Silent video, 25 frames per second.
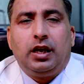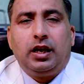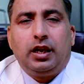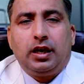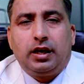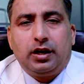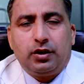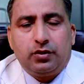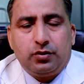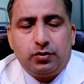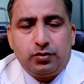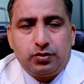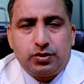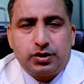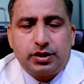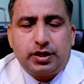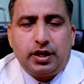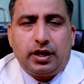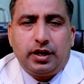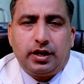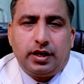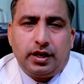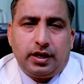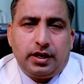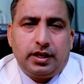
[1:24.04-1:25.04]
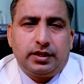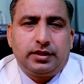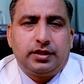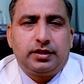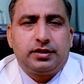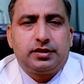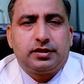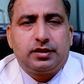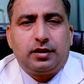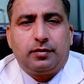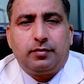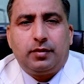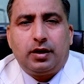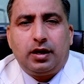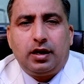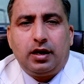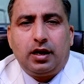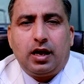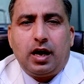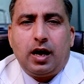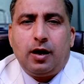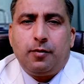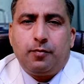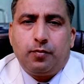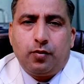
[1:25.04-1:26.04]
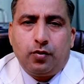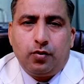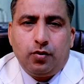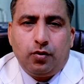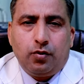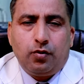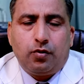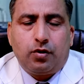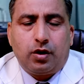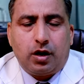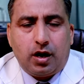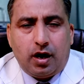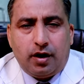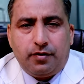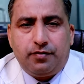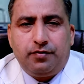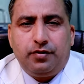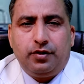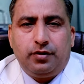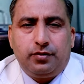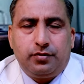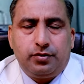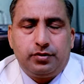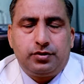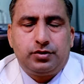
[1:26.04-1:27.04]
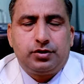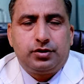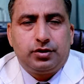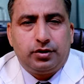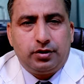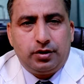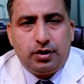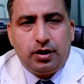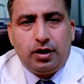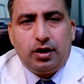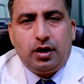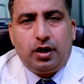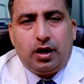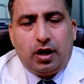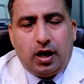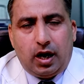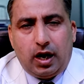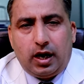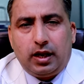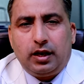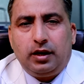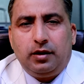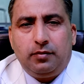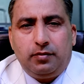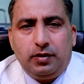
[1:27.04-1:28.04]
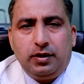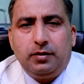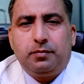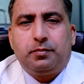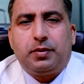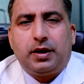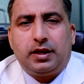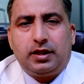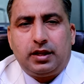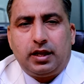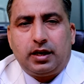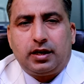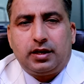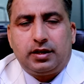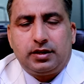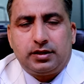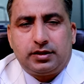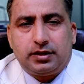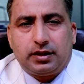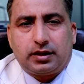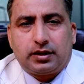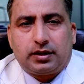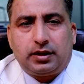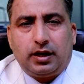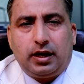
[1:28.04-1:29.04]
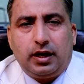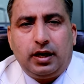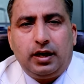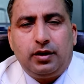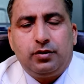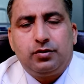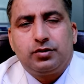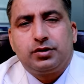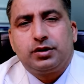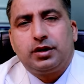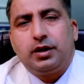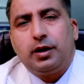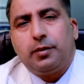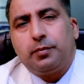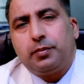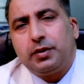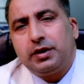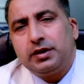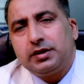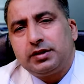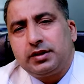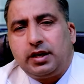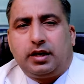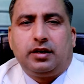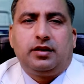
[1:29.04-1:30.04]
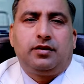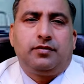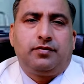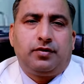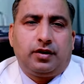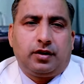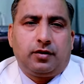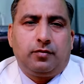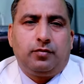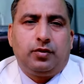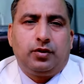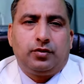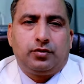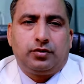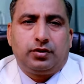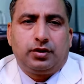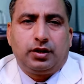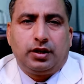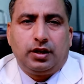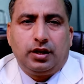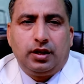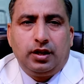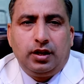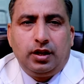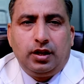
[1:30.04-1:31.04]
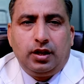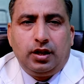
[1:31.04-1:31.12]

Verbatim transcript: लेकिन उसका गलत इस्तेमाल आपको काफ़ी कुछ हानि भी पैदा कर सकता है उसके अपने साइड इफ़ेक्ट भी होते हैं